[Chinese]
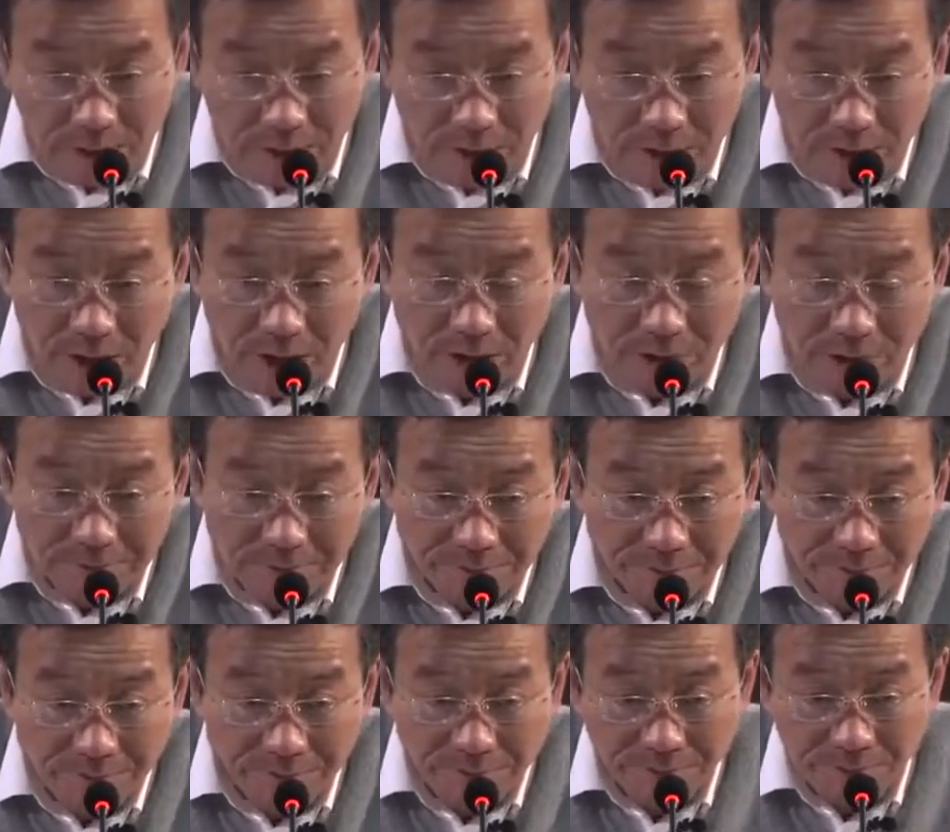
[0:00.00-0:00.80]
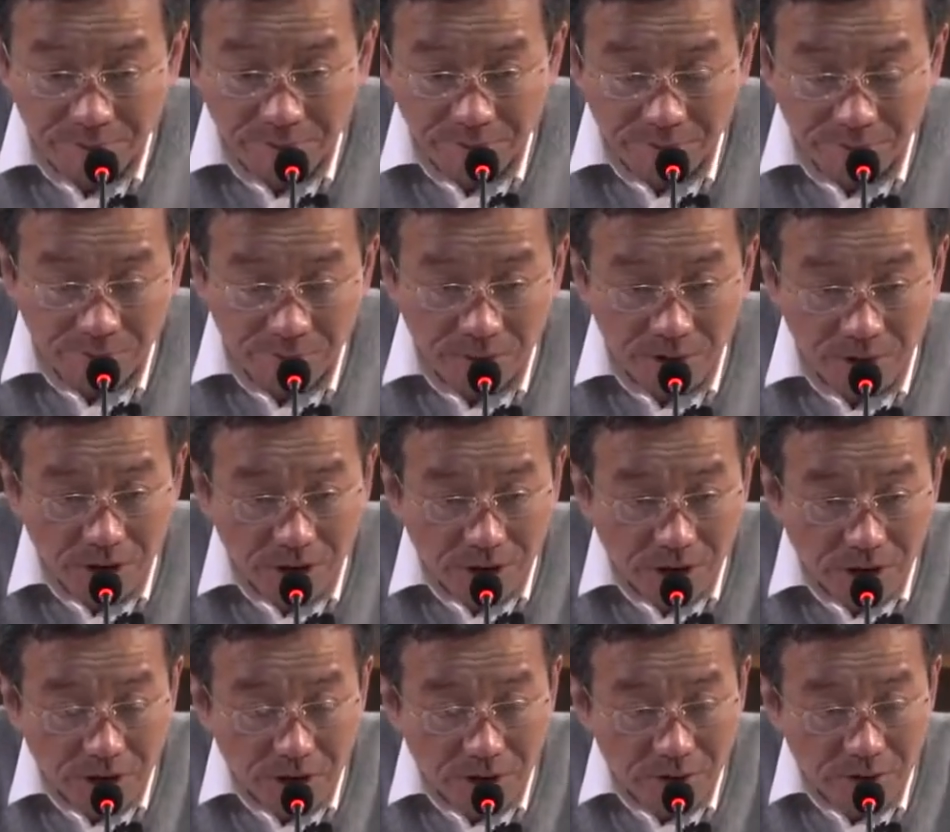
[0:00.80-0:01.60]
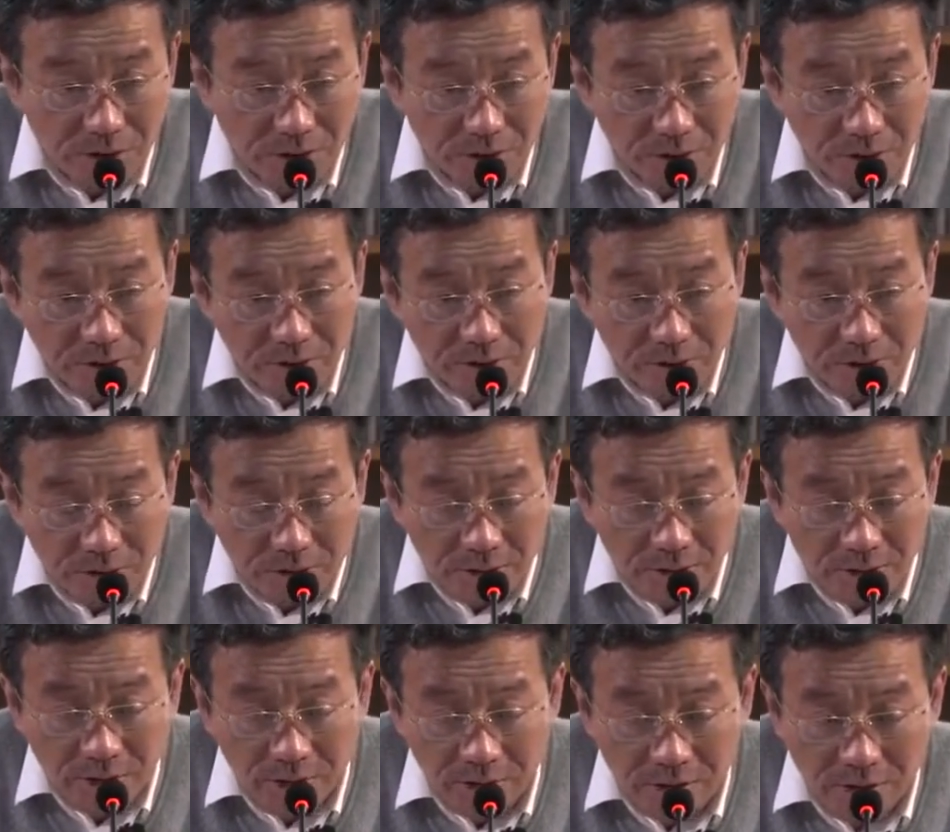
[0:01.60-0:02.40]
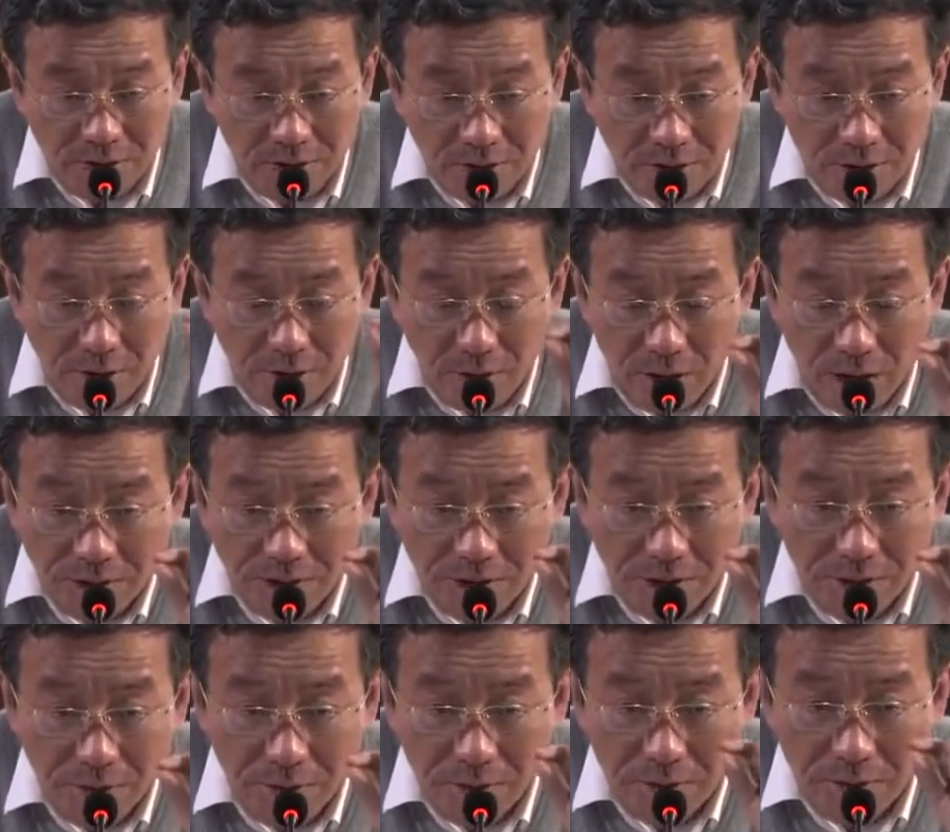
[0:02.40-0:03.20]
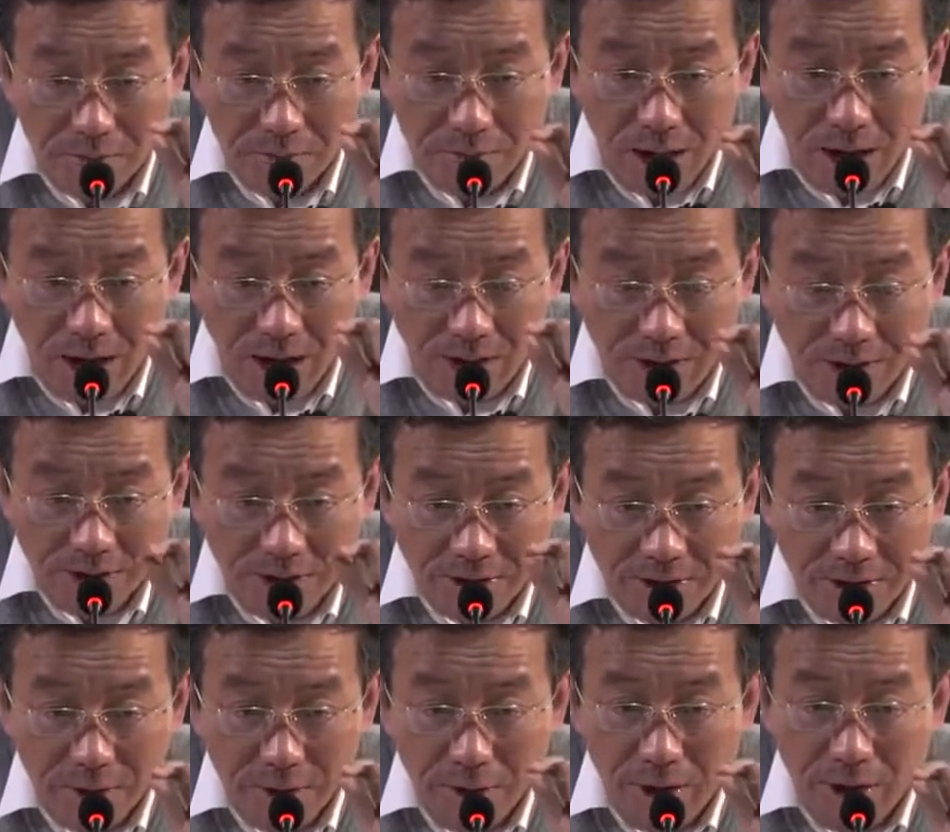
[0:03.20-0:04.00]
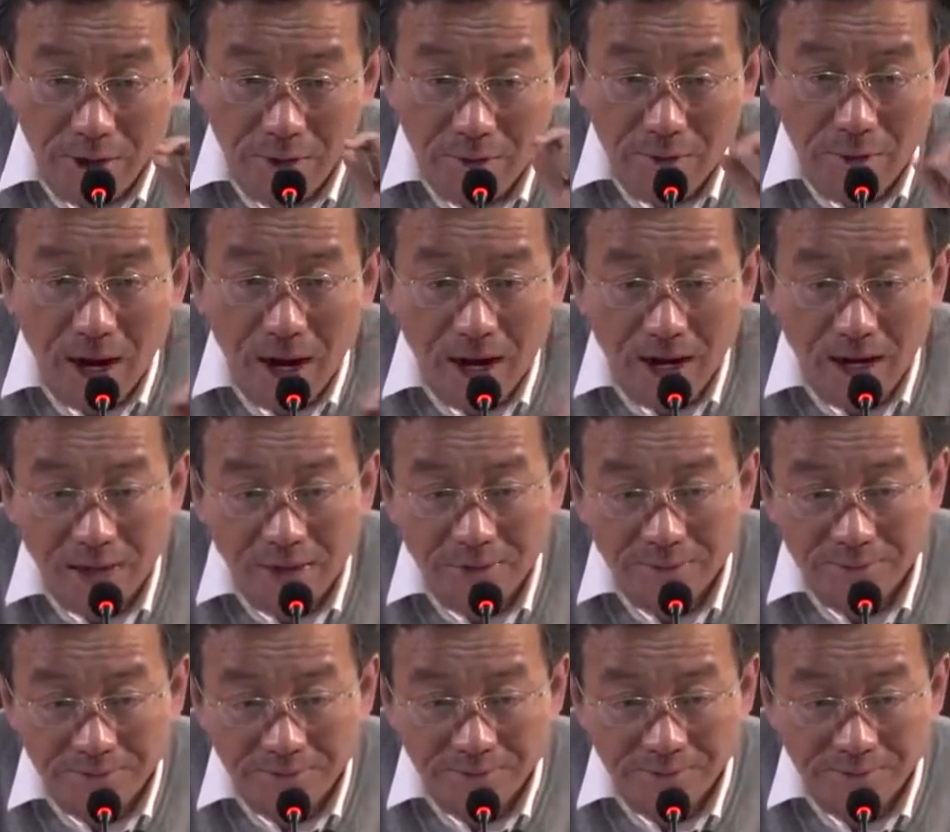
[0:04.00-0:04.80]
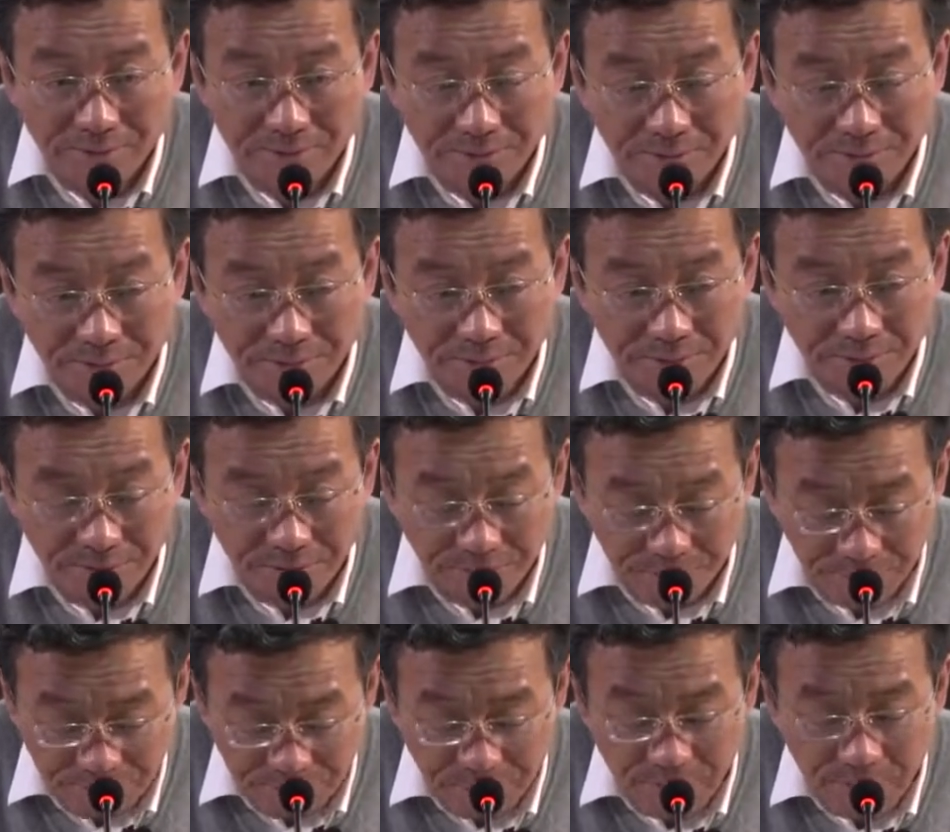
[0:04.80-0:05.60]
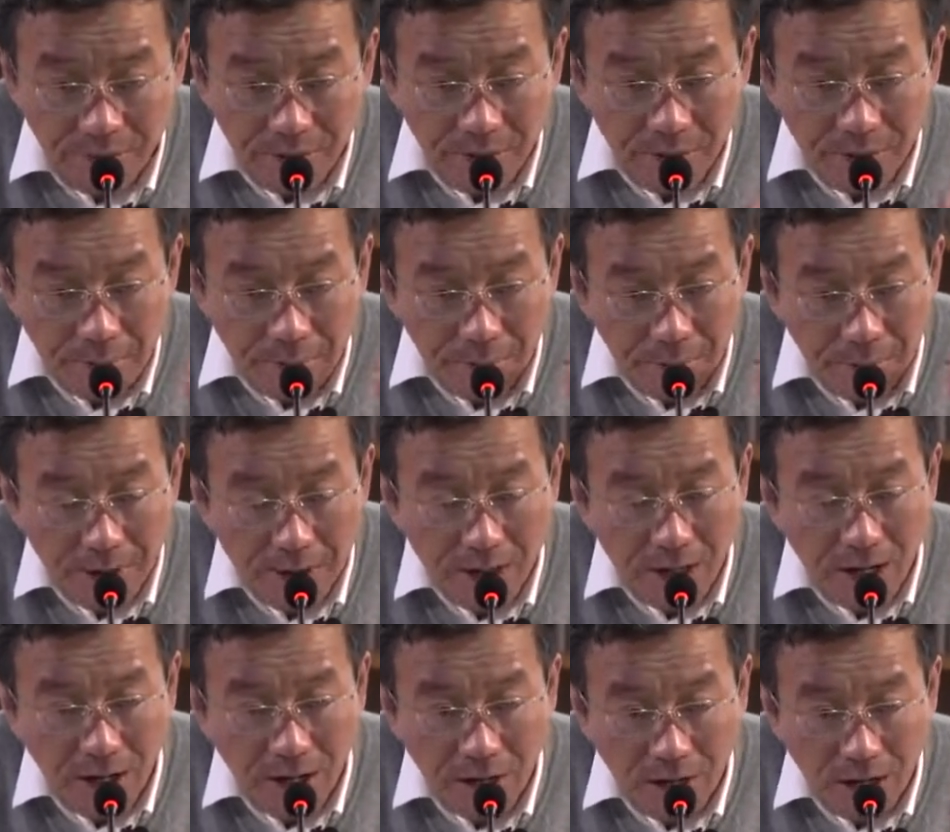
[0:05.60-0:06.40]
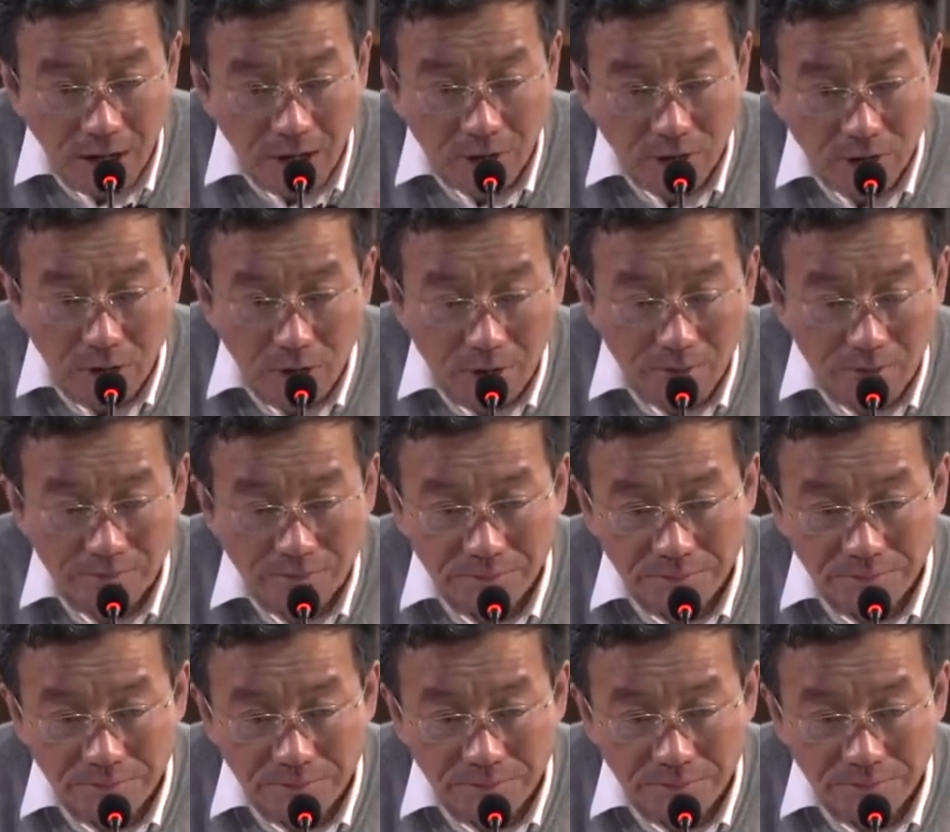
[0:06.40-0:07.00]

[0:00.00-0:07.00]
第一个就是，这这个话是马克思的原话啊，必要劳动。